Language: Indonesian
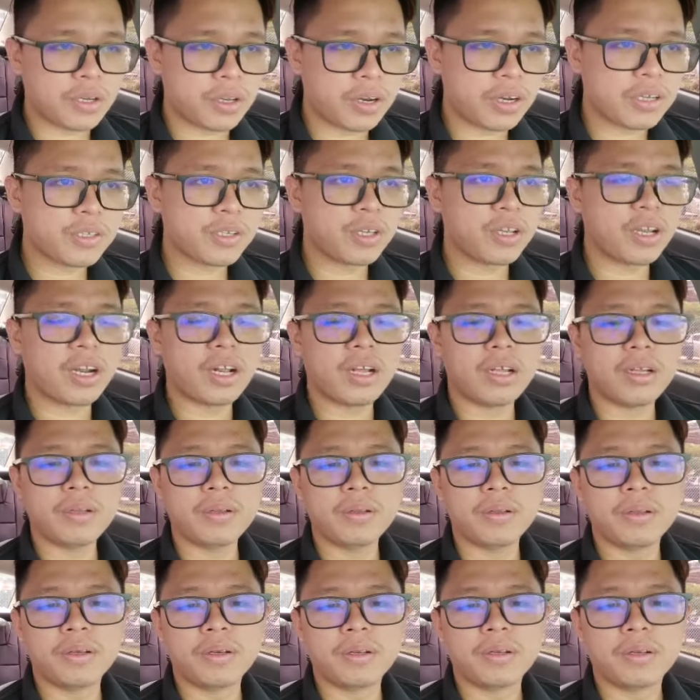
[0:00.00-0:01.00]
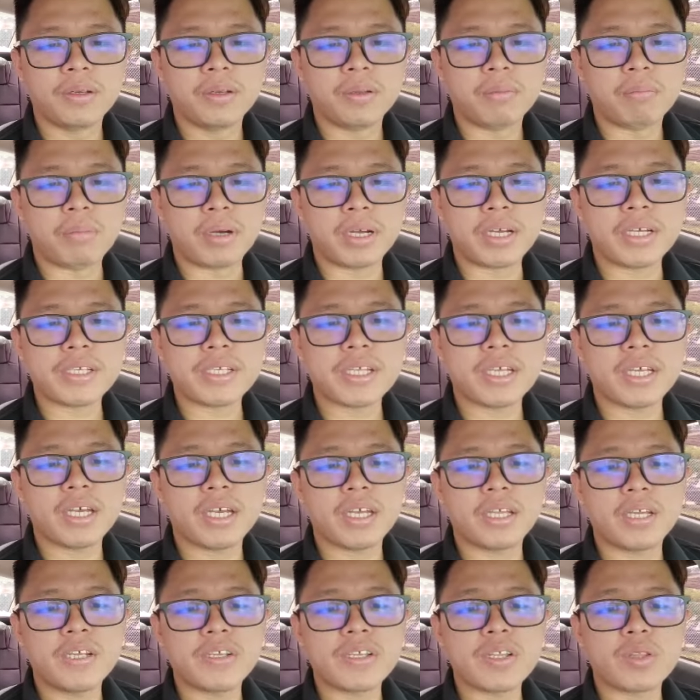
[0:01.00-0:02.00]
Saudara-saudara, bagi
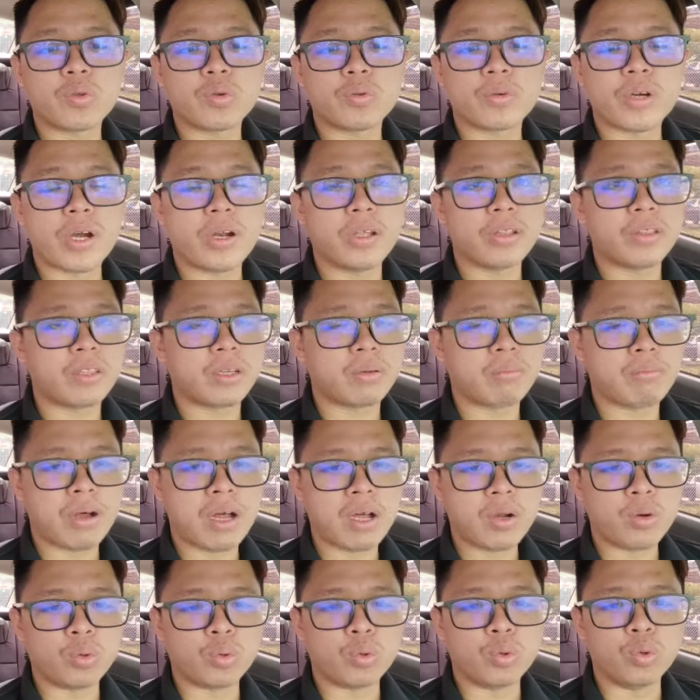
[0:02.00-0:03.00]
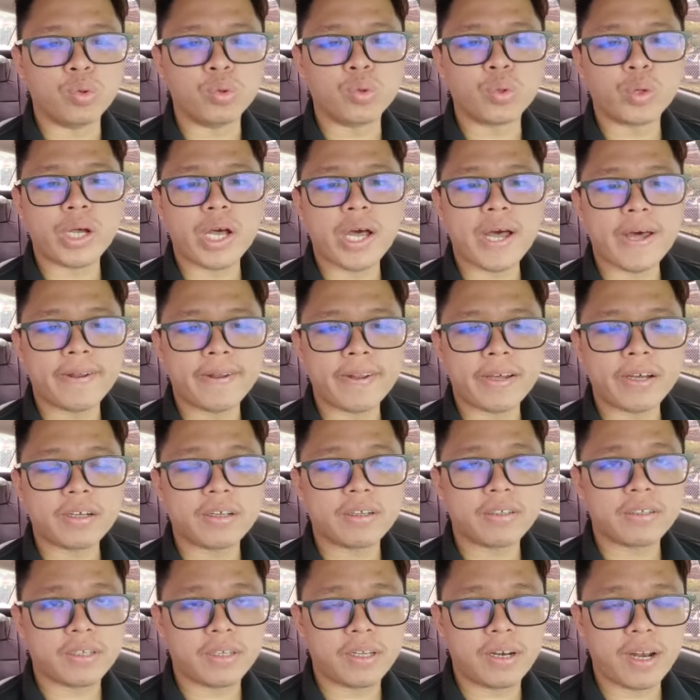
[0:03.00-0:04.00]
saya ini satu kredit terbaru untuk anak
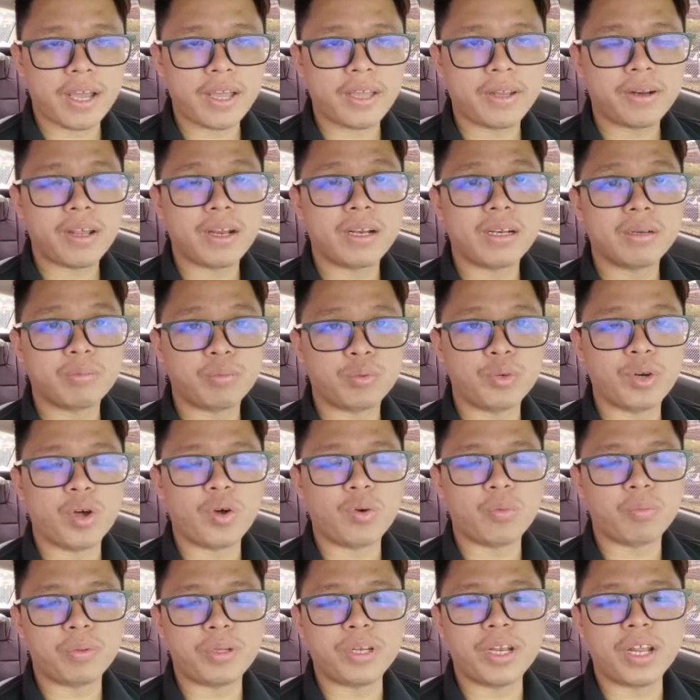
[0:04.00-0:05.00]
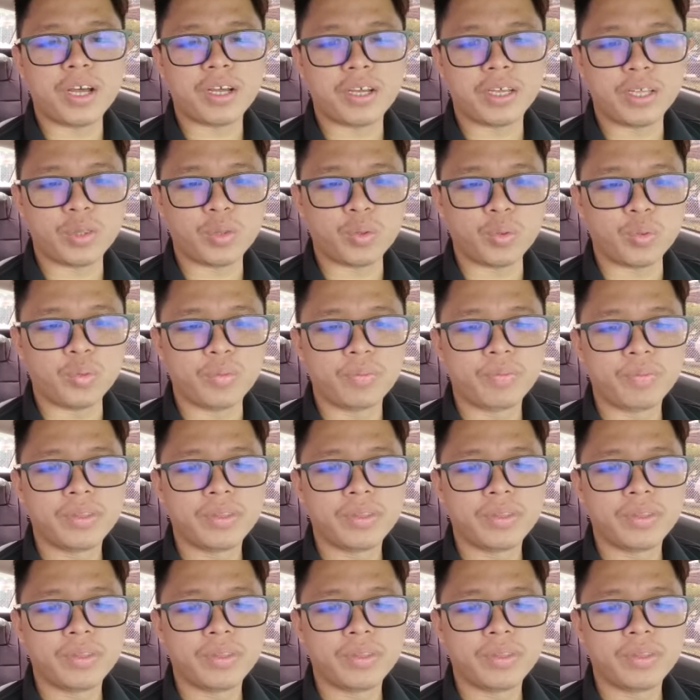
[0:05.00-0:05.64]
kelahiran Pulau Pinang itu.